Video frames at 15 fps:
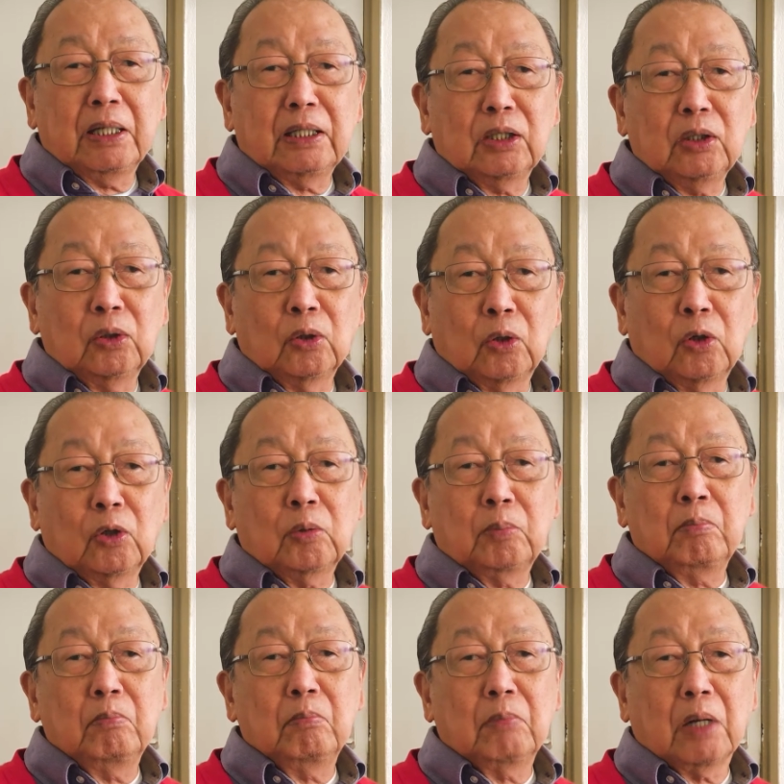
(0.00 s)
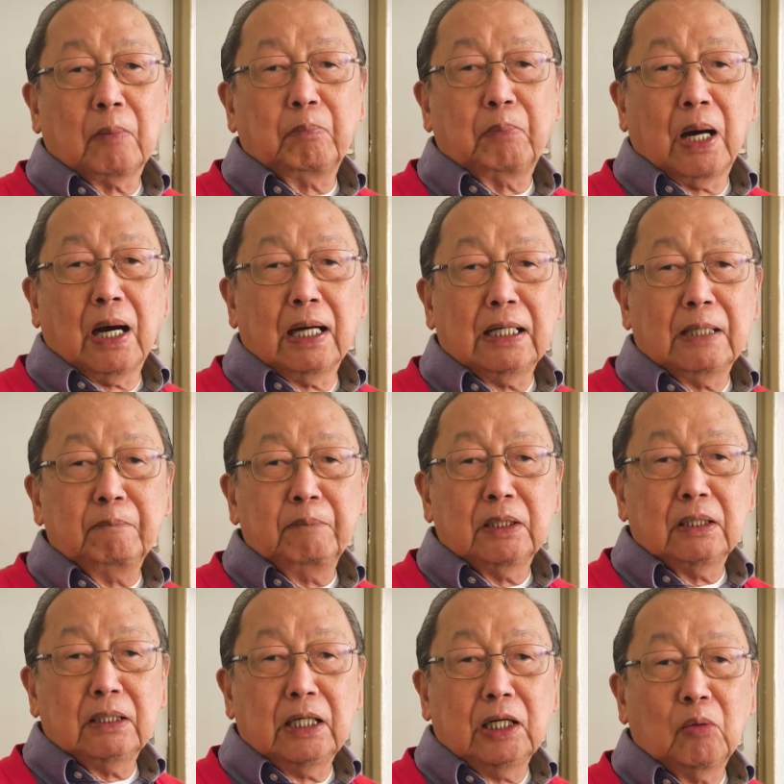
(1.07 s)
ng loob, magpaalam ng
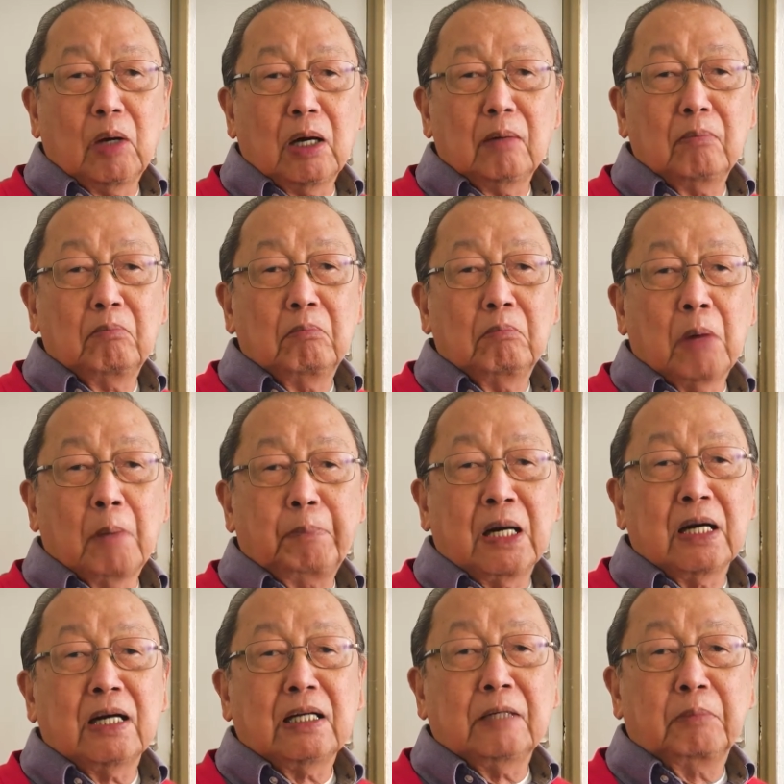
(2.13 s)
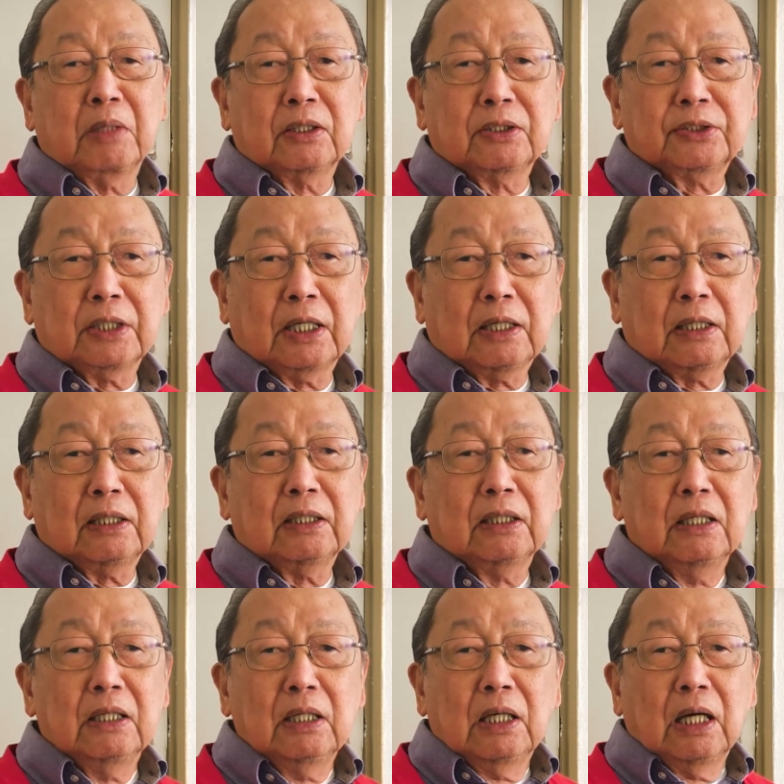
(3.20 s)
diwang mapanghimagsik
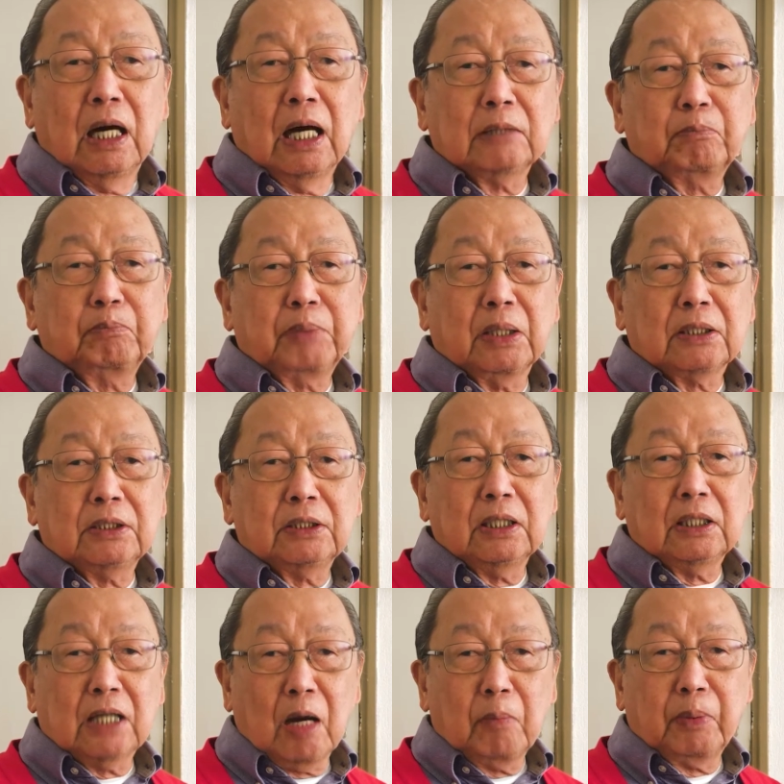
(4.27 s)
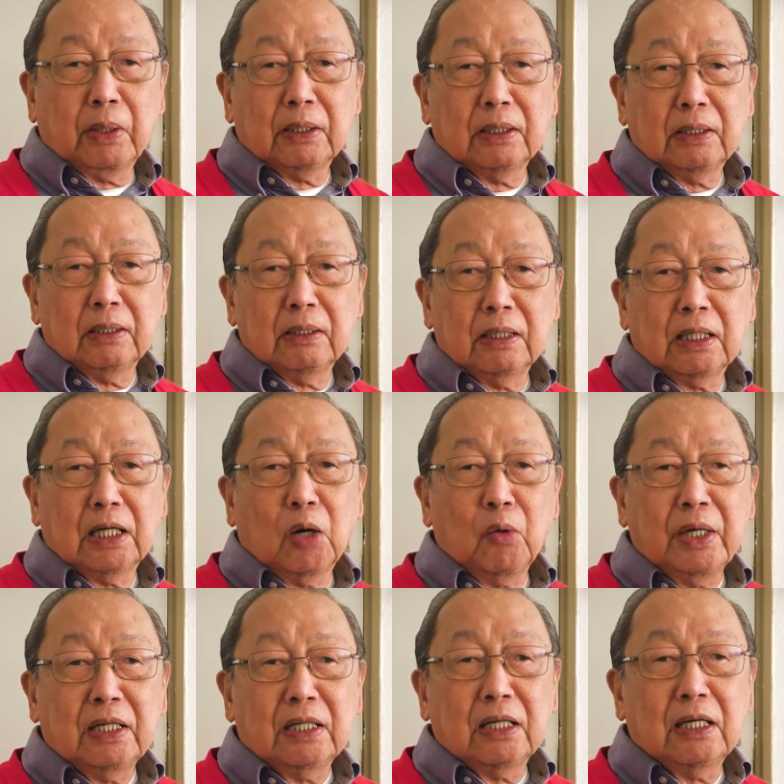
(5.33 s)
at pagsikapan na
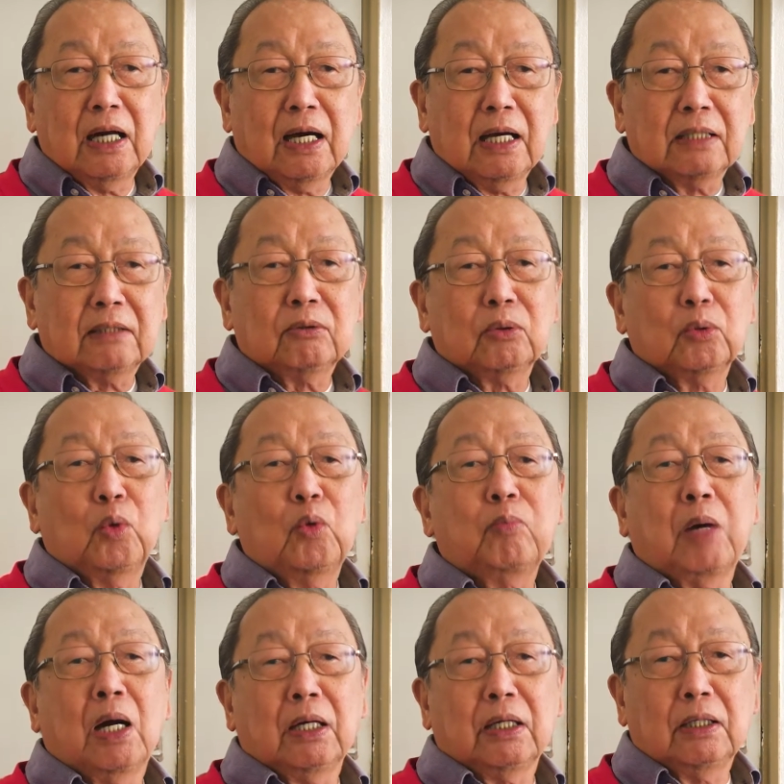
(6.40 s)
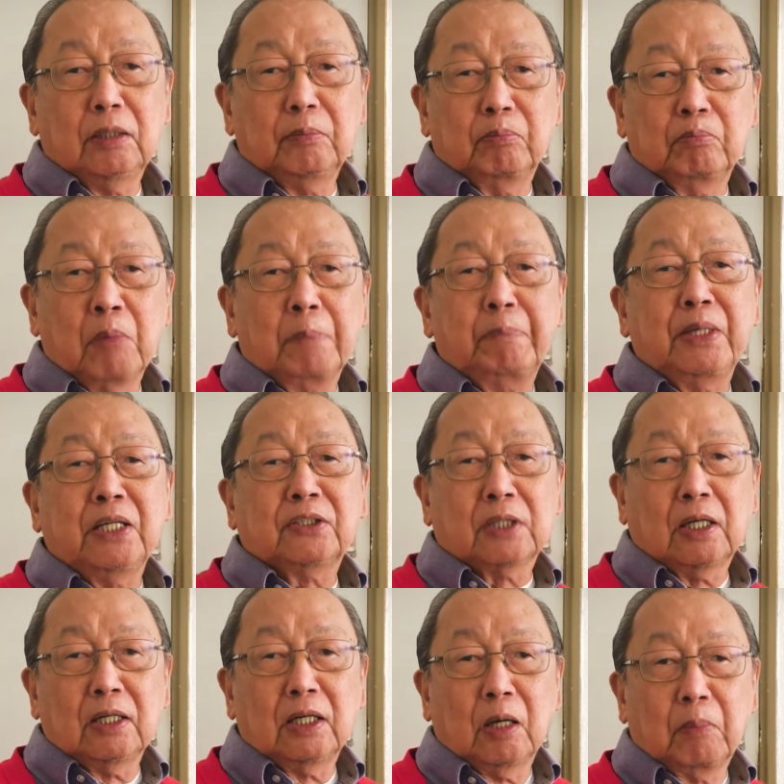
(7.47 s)
gawin ng lahat upang
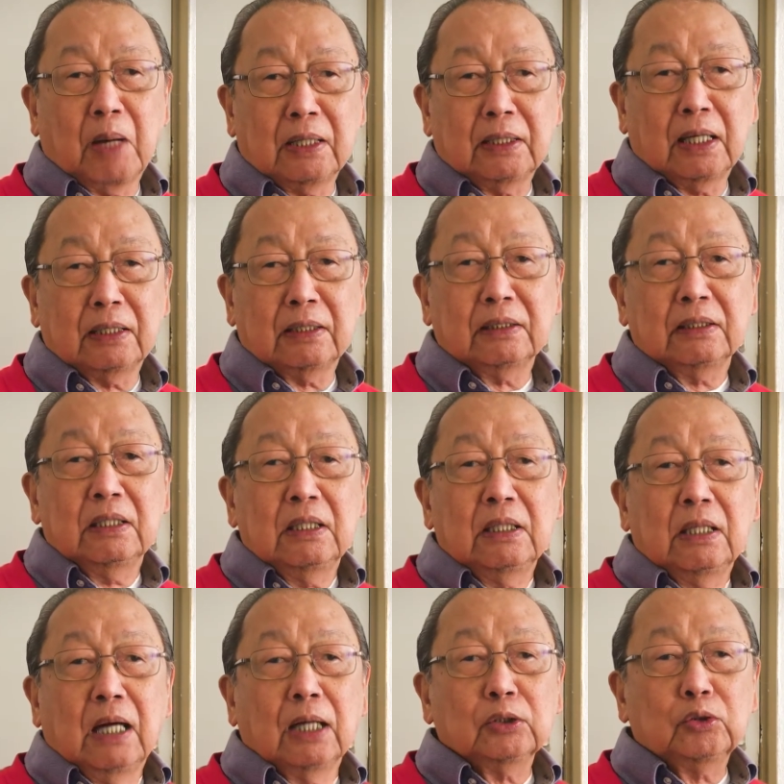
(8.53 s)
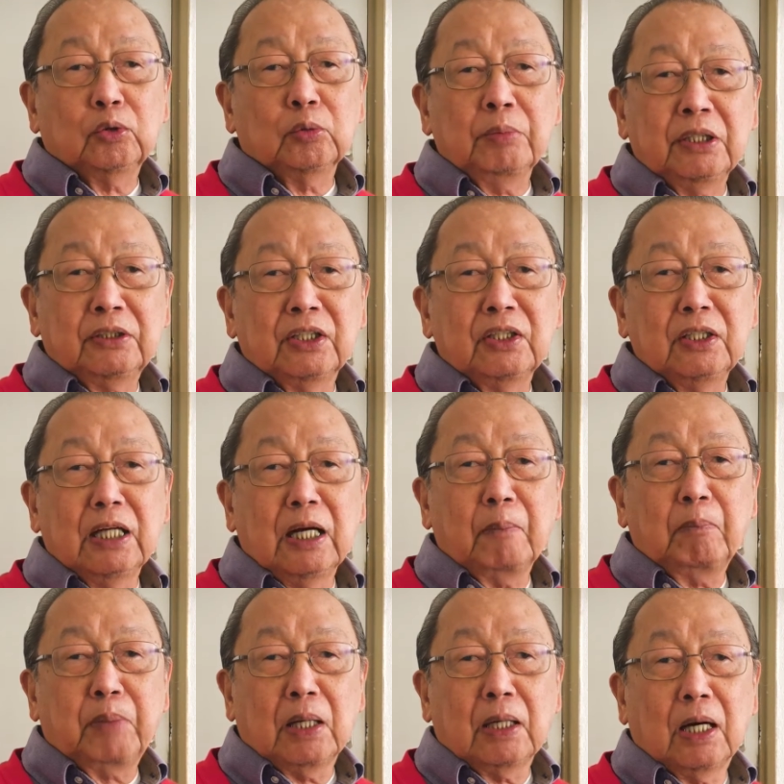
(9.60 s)
mabisang labanan ang
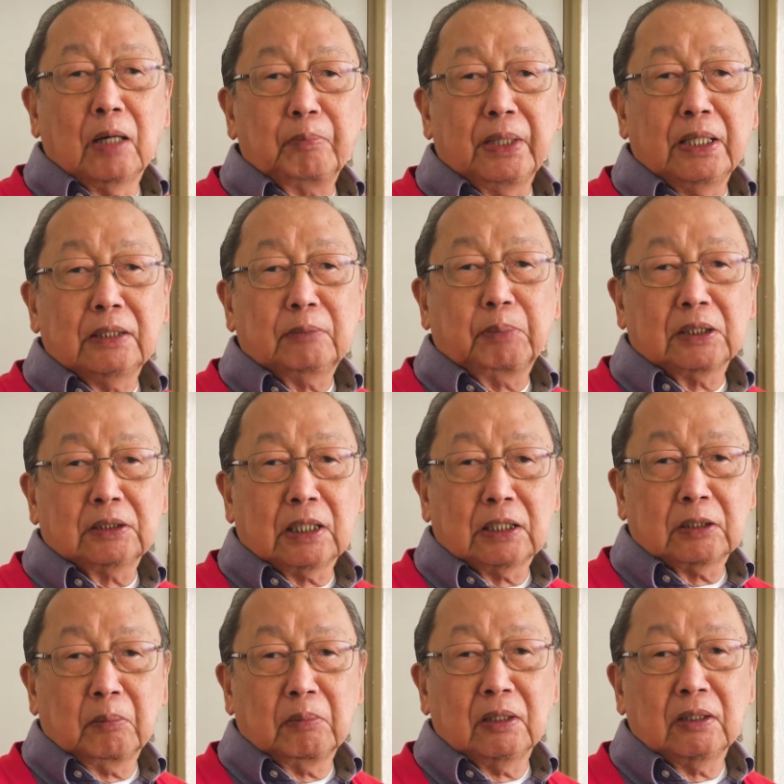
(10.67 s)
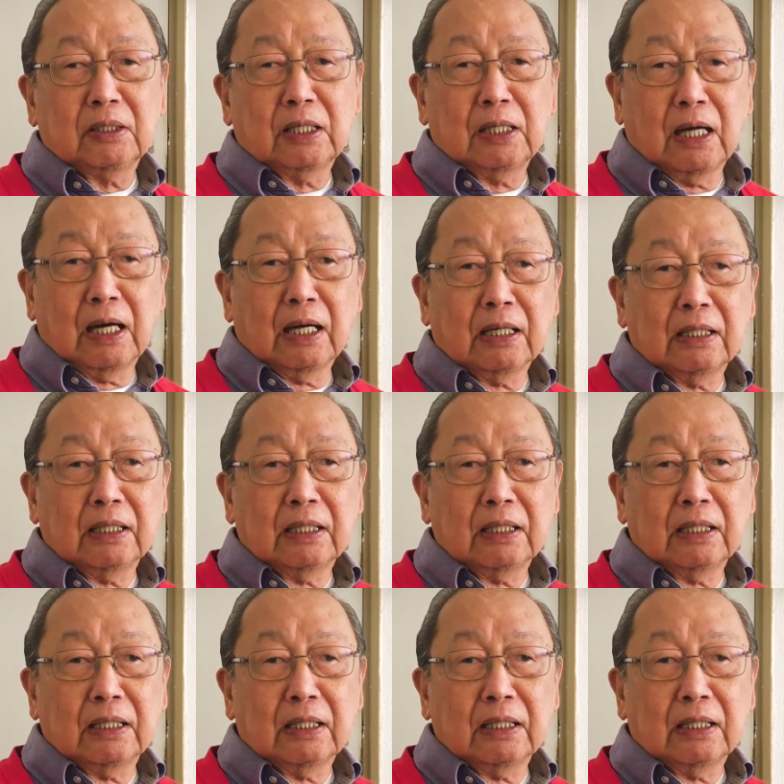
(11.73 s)
tumitinding pang-api at pagsasamantala,